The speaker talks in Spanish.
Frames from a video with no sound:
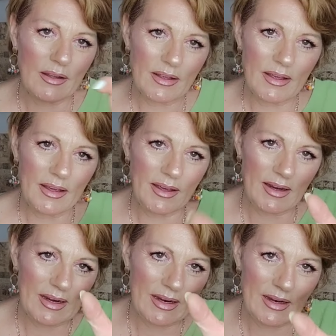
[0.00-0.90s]

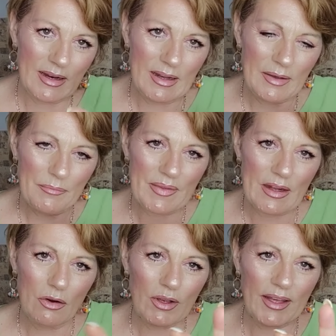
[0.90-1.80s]
eh,
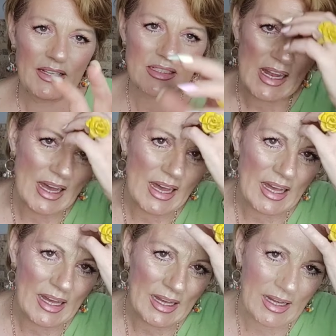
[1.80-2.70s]
lo que es
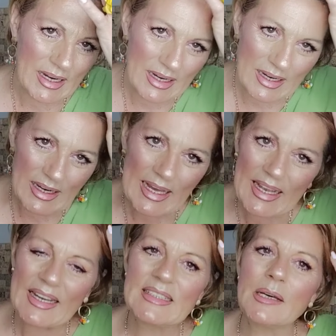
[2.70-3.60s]
la, la,
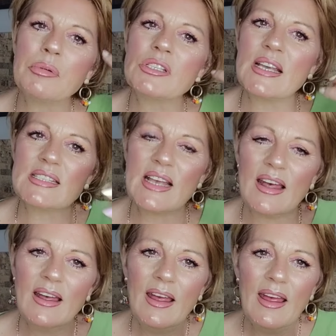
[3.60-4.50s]
cajita puesta
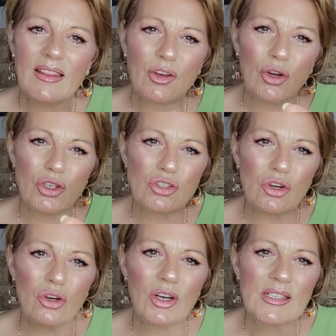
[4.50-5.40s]
esa con los
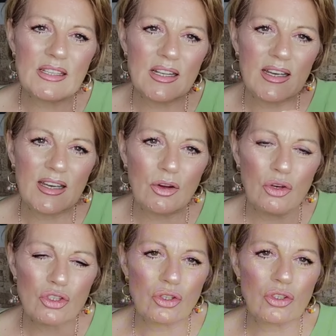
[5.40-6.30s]
colores de, con
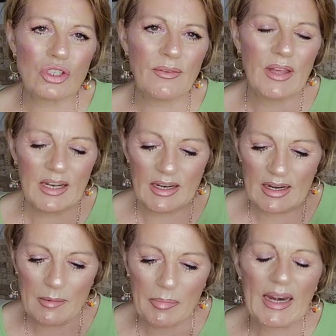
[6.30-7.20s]
los tonos que vienen
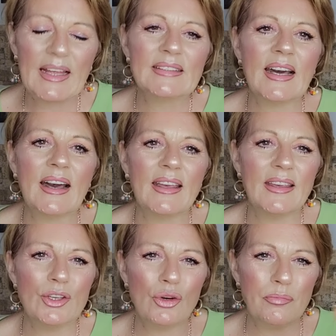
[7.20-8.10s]
en la paleta
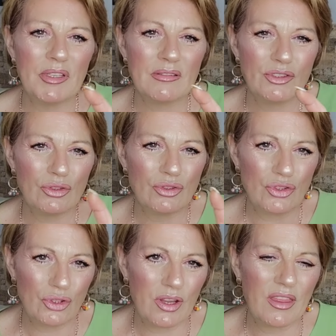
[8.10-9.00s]
y yo, yo,
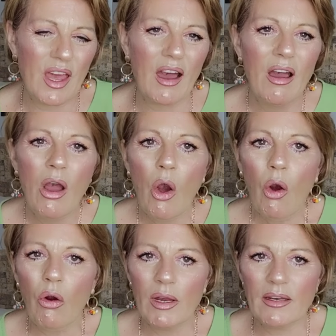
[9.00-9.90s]
yo decía,
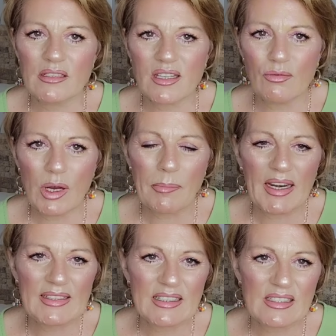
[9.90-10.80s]
jolín, es que una
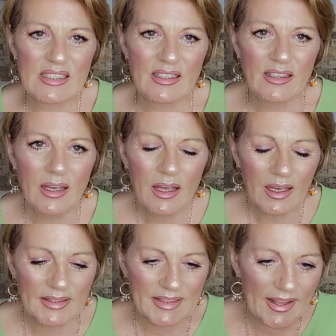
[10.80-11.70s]
paleta así,
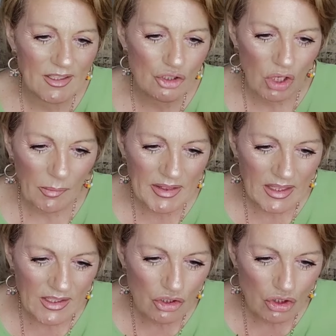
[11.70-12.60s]
que traiga
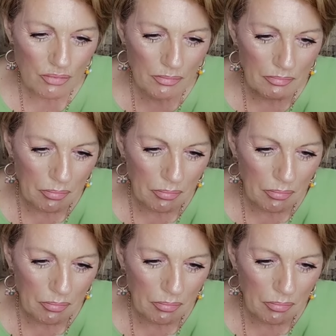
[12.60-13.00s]
solamente esos